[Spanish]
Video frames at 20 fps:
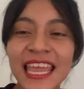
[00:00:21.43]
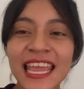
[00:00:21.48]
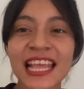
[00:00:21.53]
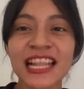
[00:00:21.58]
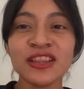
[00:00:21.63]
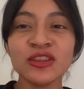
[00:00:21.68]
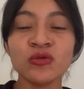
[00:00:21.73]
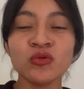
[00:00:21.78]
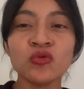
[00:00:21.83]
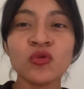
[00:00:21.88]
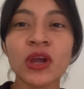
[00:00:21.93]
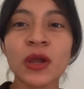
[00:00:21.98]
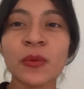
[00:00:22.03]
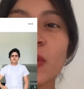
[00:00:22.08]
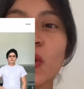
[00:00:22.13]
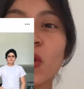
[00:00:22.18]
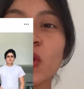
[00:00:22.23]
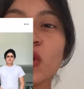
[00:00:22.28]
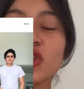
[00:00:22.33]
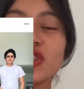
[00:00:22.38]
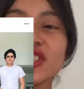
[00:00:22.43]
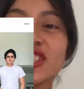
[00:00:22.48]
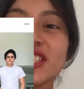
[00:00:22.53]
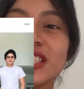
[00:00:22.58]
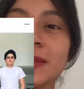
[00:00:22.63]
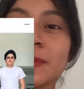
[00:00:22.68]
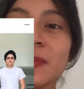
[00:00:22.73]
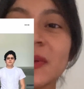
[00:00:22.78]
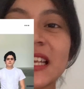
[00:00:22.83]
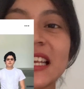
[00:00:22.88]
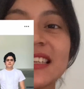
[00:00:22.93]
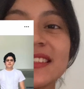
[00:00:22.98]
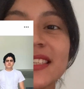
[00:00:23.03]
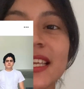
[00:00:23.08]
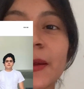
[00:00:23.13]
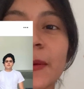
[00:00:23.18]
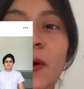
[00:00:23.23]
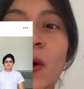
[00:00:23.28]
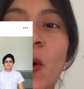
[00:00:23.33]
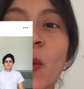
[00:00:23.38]
el nuevo Jeep que
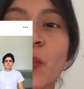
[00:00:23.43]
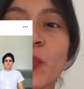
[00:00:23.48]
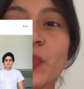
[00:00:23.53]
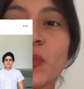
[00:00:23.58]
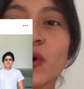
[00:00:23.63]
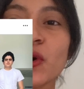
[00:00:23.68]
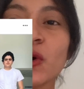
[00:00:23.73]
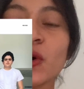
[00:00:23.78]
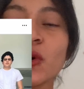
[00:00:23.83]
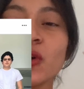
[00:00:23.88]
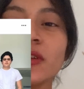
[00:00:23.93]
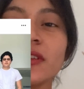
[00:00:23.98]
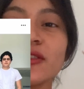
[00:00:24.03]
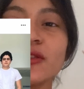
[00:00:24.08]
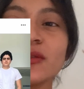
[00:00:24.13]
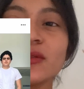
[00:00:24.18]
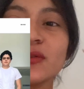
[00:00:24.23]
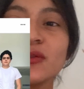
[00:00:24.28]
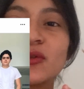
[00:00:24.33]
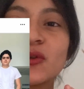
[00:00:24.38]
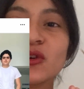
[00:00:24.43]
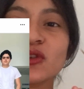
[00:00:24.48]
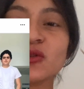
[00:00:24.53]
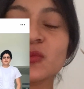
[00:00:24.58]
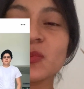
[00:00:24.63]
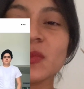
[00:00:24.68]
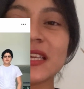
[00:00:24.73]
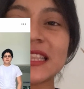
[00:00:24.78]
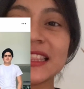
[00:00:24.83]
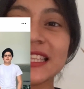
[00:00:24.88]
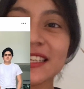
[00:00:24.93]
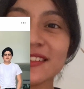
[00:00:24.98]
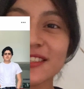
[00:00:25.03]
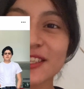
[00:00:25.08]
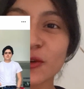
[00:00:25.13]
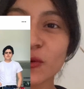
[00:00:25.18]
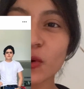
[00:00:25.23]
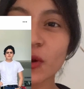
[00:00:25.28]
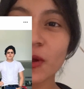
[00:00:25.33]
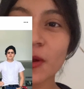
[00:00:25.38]
se compró
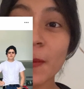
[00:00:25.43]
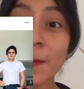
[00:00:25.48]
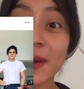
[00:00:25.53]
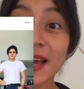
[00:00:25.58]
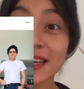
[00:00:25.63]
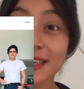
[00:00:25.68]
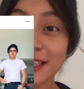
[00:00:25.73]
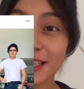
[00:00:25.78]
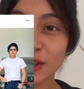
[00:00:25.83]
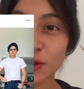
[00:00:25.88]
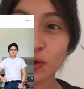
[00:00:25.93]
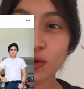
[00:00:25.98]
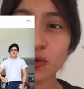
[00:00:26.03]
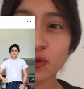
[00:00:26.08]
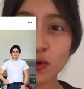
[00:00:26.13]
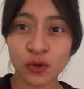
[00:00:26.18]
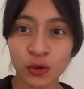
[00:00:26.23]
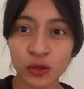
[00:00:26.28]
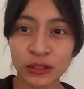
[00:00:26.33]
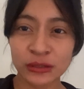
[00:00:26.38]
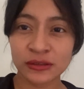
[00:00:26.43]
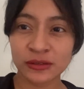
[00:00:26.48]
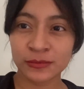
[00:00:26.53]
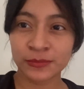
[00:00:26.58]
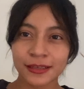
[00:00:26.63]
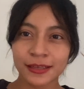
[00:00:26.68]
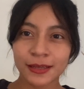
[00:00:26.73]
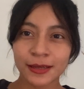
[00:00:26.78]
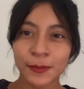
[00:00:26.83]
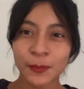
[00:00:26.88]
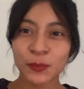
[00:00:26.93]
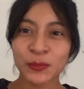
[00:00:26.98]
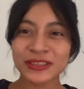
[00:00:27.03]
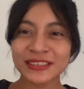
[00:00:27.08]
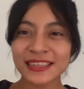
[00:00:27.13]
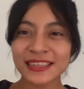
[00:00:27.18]
2019 Marquitos Toys? Pues